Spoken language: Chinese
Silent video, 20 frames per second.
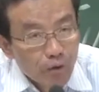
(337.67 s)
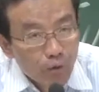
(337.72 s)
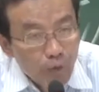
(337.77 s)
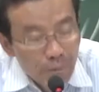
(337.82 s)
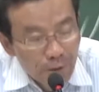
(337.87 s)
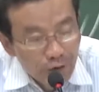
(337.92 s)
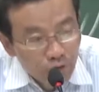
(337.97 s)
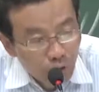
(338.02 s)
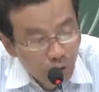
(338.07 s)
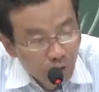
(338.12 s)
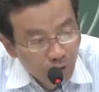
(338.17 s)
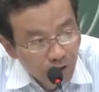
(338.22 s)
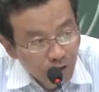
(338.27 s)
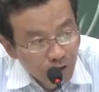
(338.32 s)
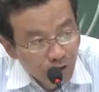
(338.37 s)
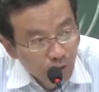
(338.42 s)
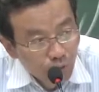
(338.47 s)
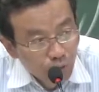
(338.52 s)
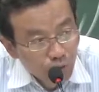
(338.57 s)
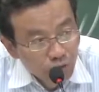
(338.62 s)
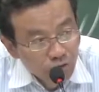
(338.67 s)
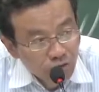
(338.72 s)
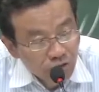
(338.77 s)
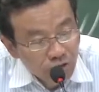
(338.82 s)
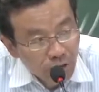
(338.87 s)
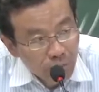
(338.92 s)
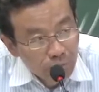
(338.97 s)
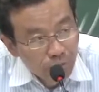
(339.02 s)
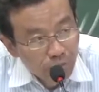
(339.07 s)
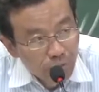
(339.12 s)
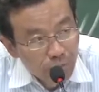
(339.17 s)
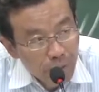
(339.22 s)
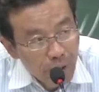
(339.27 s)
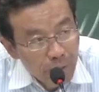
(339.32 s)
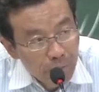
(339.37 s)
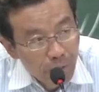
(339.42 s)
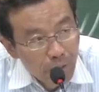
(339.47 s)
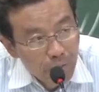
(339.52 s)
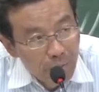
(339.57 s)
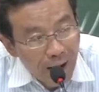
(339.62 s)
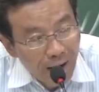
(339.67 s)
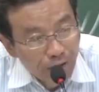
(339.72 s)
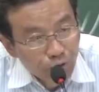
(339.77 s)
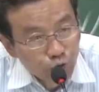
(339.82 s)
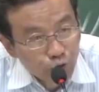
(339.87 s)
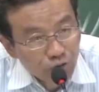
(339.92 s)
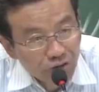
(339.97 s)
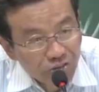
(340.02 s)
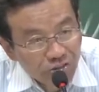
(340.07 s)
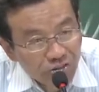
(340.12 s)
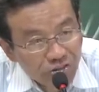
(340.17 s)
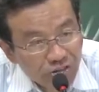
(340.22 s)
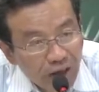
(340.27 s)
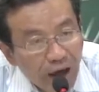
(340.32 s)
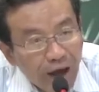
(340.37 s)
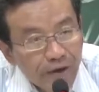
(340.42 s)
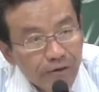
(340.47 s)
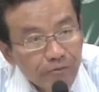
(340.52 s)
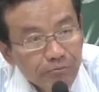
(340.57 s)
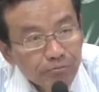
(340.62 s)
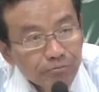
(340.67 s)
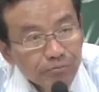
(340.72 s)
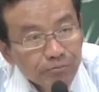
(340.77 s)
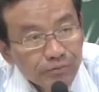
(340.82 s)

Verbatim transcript: 我们从一个物质上普遍不满足的时代，